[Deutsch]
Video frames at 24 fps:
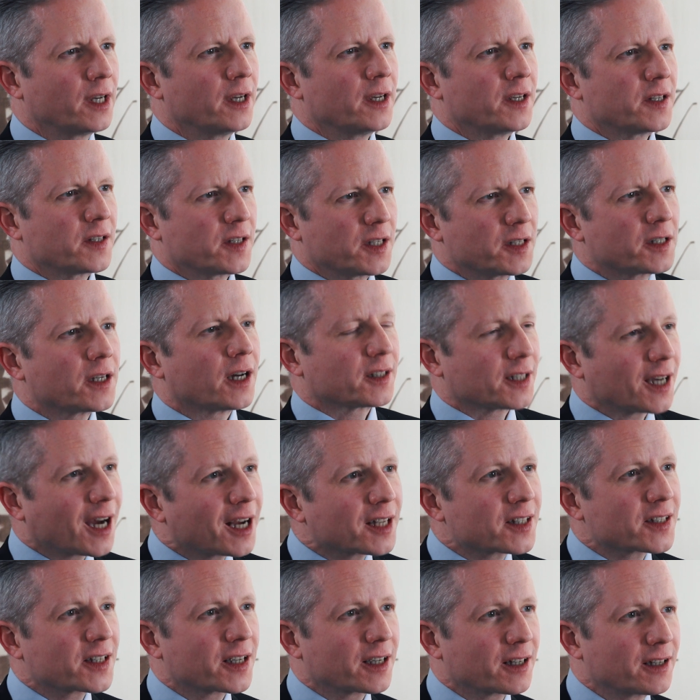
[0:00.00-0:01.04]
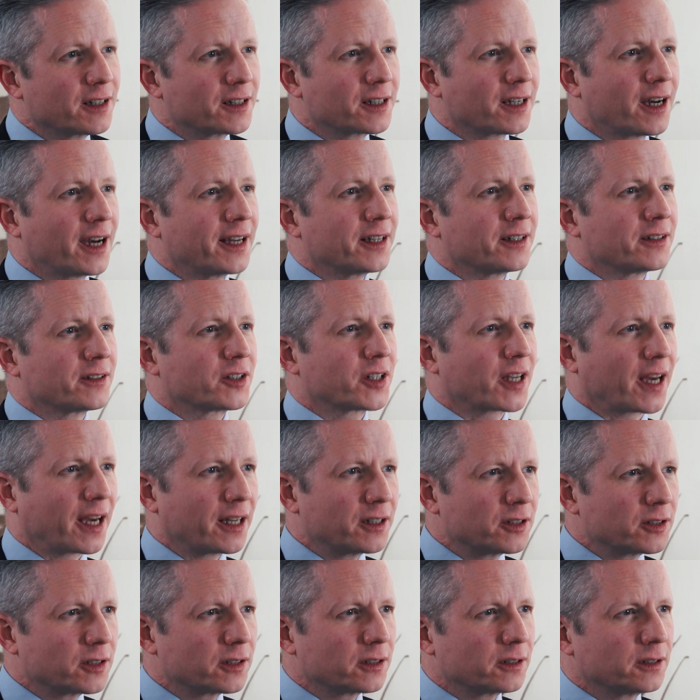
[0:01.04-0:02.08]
sieht da tatsächlich einen Trend.